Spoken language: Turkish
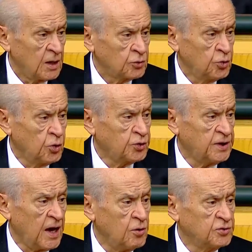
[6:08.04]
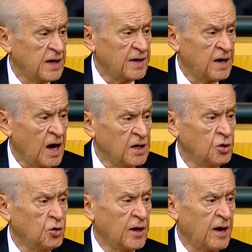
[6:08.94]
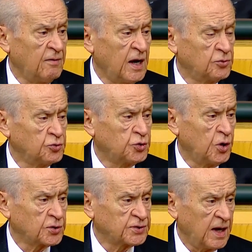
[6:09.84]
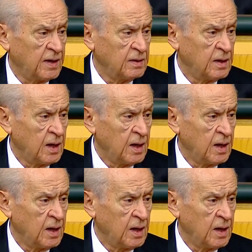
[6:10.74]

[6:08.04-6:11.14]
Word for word: Türkiye üzerine hangi görevler düşüyorsa